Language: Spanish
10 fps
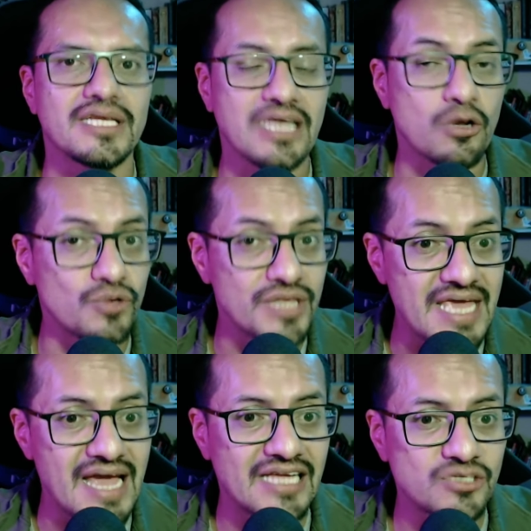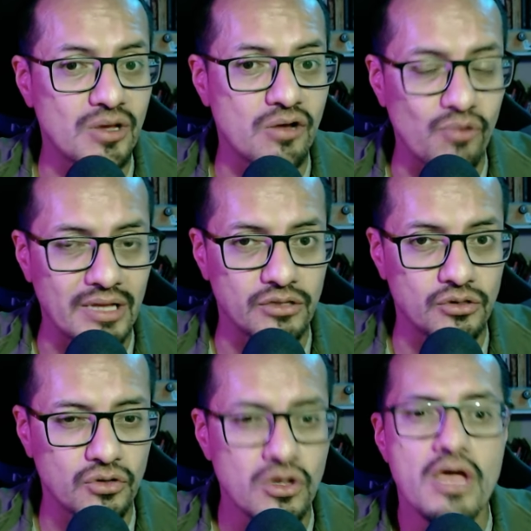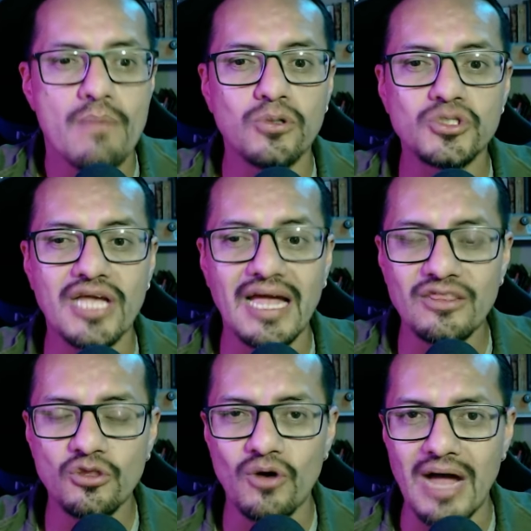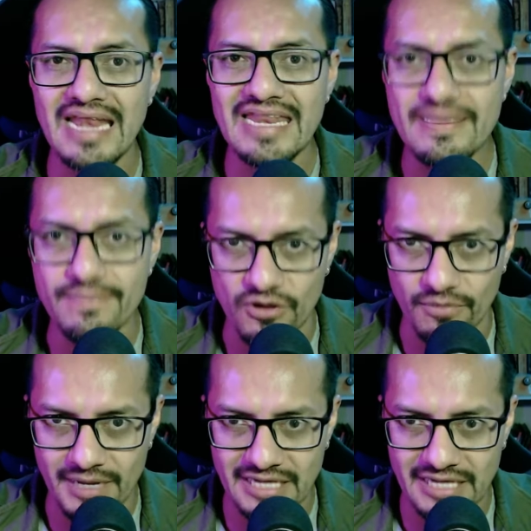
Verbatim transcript: acudían a su encuentro buscando alivio para